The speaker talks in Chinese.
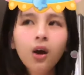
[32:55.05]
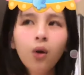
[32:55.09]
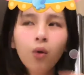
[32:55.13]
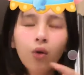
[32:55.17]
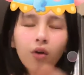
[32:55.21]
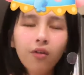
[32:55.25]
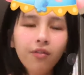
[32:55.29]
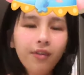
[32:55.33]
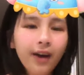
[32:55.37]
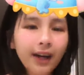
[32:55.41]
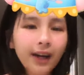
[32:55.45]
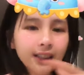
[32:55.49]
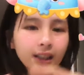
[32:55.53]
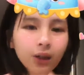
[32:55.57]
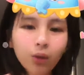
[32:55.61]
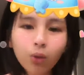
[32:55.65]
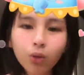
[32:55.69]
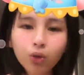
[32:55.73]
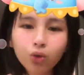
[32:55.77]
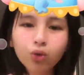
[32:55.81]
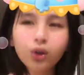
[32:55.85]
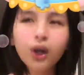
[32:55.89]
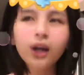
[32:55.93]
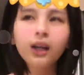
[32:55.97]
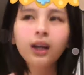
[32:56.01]
我发现
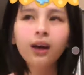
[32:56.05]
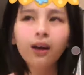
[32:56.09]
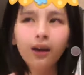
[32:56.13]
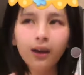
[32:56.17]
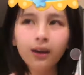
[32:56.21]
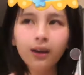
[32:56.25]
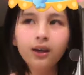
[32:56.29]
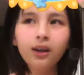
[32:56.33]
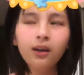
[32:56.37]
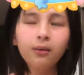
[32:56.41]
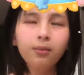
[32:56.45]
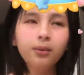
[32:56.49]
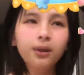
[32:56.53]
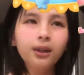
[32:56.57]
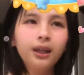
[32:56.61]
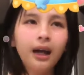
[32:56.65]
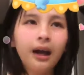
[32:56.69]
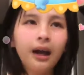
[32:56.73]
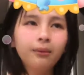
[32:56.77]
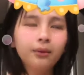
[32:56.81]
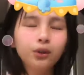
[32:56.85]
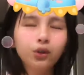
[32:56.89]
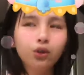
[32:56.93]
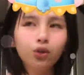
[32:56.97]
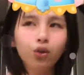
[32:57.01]
我抓到 AKB
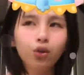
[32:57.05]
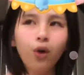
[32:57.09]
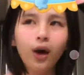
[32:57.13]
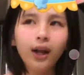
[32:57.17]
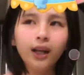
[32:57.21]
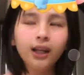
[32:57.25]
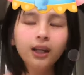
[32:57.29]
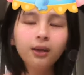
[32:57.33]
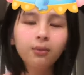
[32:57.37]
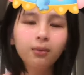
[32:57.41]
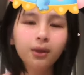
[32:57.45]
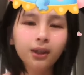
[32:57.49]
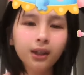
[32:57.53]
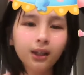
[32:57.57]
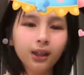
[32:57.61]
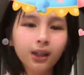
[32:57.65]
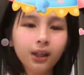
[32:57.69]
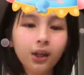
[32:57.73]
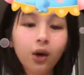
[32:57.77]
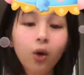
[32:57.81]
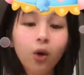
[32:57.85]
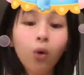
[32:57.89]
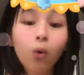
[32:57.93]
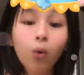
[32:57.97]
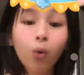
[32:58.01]
他们团里面的一
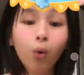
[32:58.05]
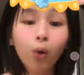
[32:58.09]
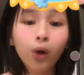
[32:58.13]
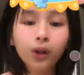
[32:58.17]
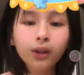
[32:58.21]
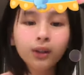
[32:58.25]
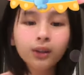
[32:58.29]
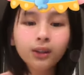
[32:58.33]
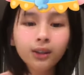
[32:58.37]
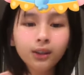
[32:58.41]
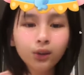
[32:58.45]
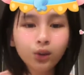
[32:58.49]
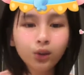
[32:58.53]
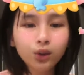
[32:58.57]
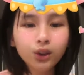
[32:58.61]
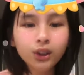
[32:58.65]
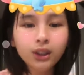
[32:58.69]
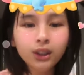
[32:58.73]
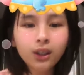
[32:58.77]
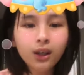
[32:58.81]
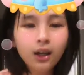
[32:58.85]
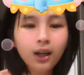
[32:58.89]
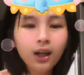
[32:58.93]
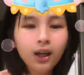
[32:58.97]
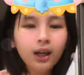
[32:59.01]
个魂，就
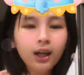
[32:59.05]
是